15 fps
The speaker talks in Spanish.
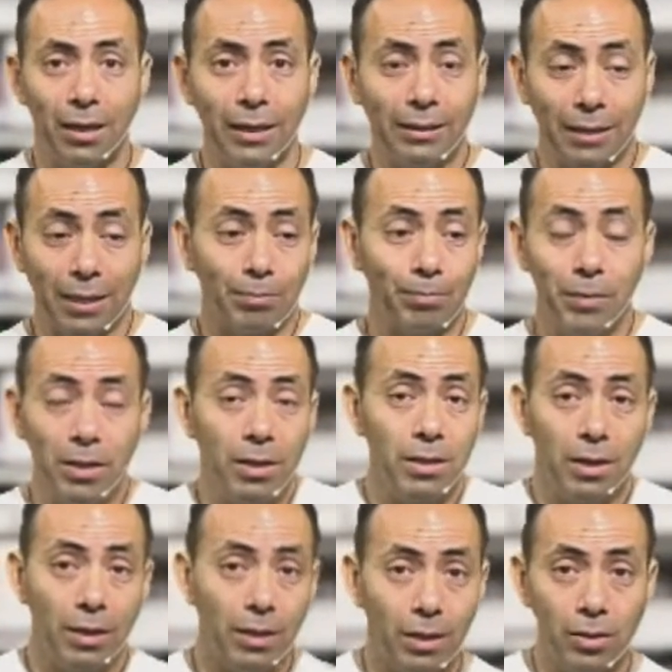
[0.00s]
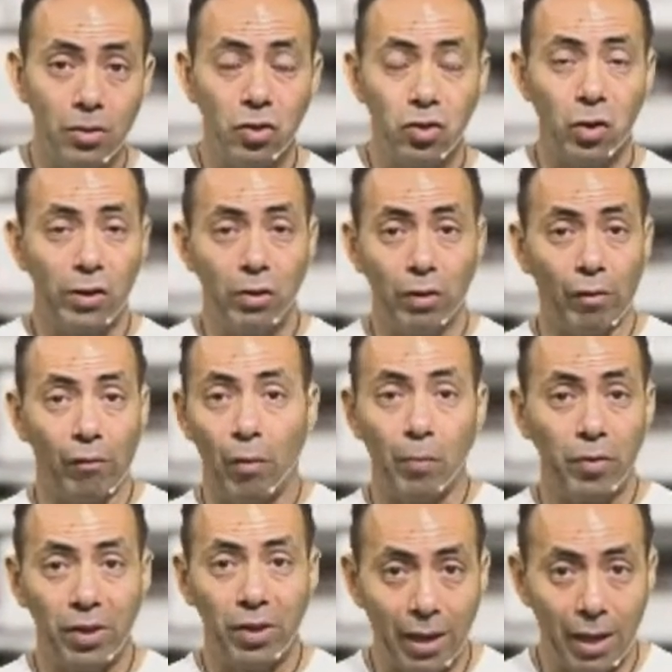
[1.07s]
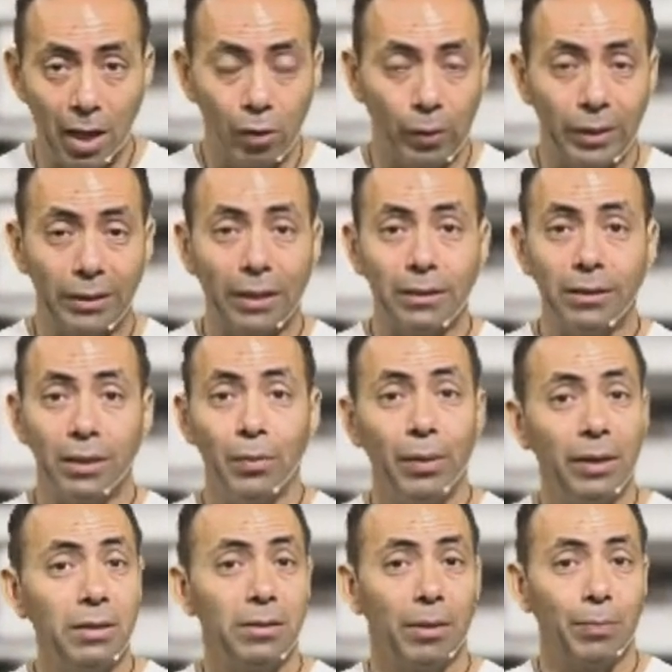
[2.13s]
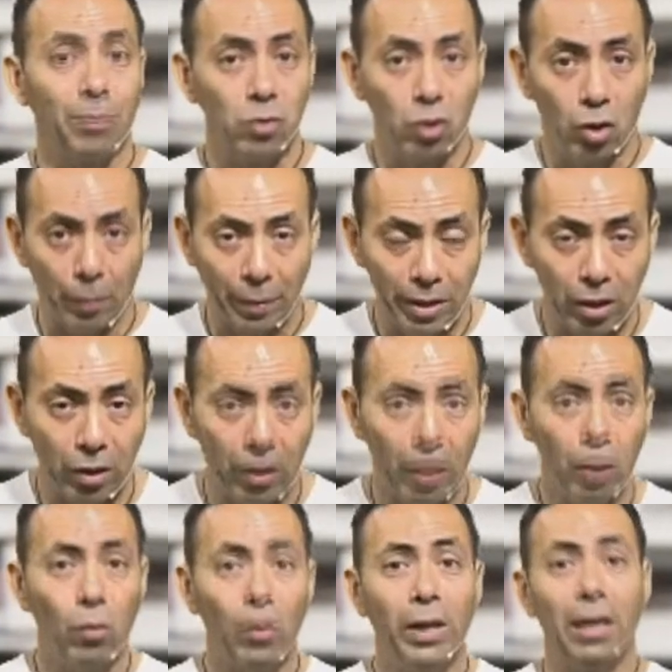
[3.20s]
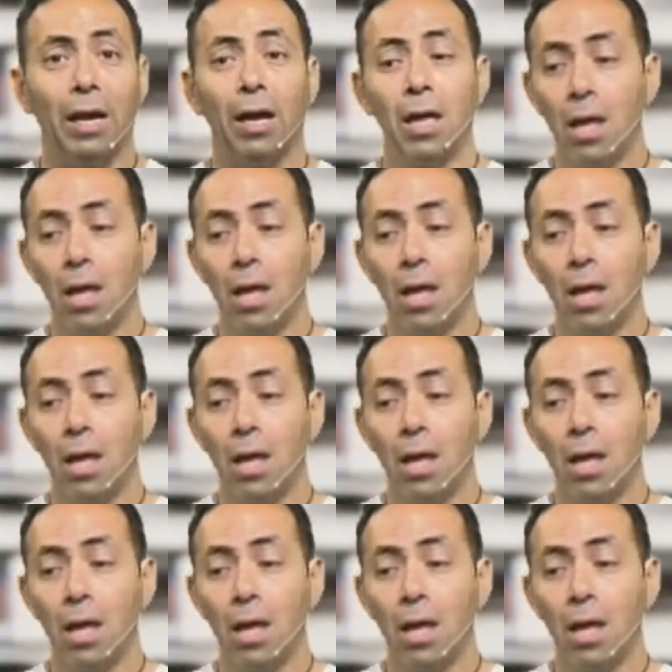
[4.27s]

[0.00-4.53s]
esta niña de 18 años que fue apuñalada 43 veces por su compañera de escuela,